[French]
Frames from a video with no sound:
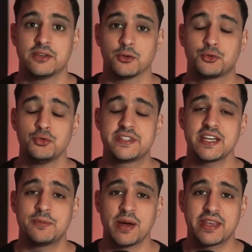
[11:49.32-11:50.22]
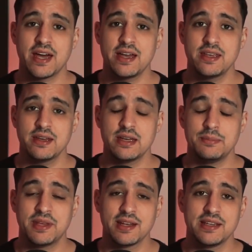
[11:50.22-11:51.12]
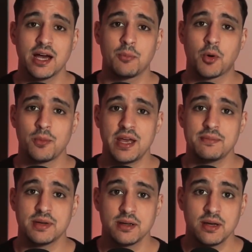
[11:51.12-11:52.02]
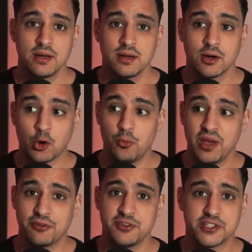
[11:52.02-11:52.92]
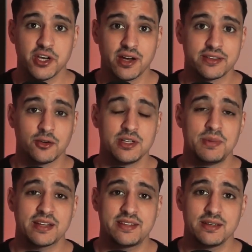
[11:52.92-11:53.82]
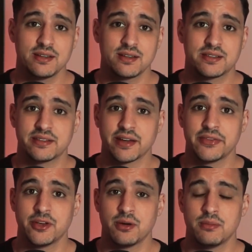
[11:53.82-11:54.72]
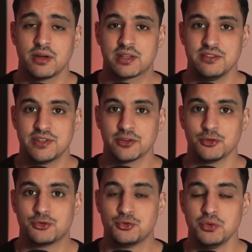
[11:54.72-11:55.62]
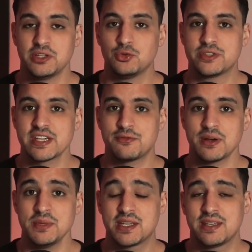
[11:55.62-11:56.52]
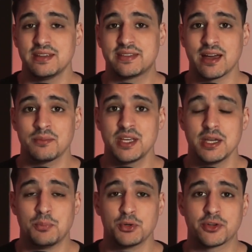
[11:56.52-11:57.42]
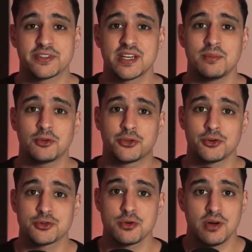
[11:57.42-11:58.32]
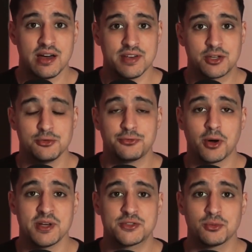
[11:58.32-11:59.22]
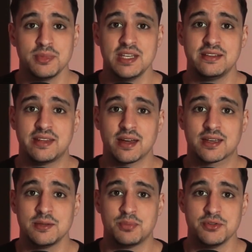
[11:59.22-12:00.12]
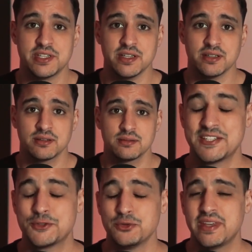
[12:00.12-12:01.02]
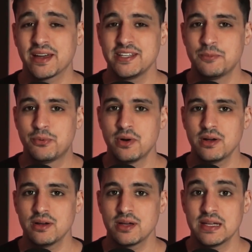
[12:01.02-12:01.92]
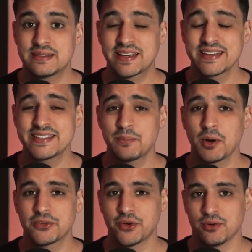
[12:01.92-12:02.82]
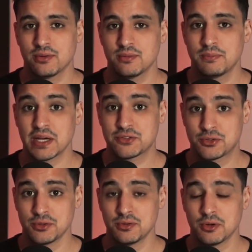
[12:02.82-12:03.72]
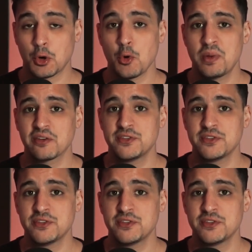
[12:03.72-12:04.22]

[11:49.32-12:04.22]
dans toute cette pagaille, eh bien il y a un problème. Robert Fisher est en liberté. C'est un homme qui vient de tuer toute sa famille qui est armé et potentiellement dangereux, avec une formation militaire qui plus est. Et ce dernier point est très important parce que Robert